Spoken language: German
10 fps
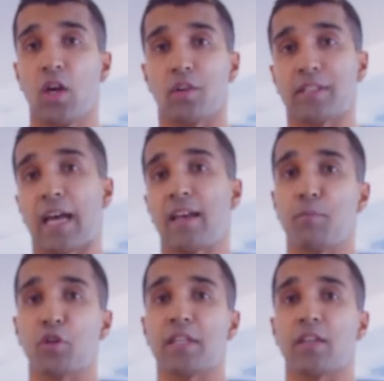Und daher
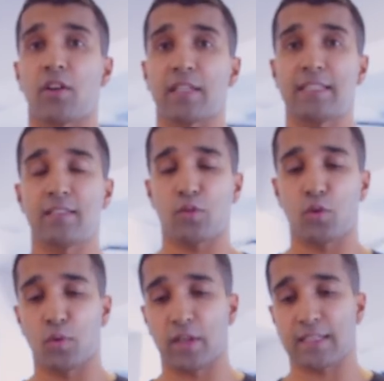möchte ich euch diese
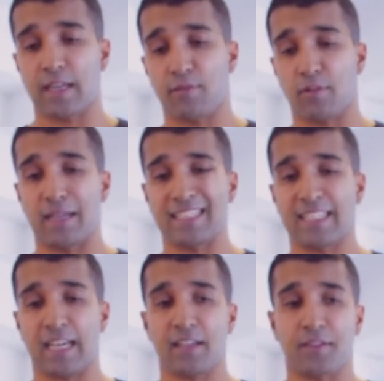Übung jetzt einfach mal
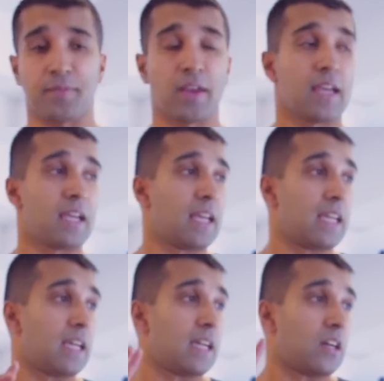zeigen.
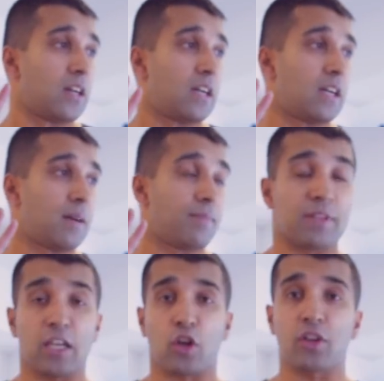Ähm,
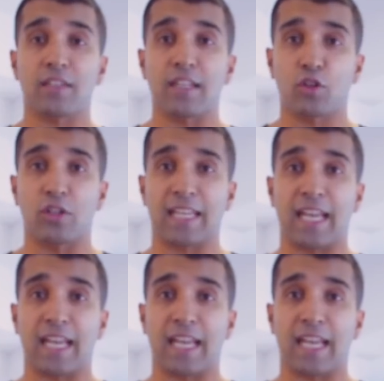ihr könnt natürlich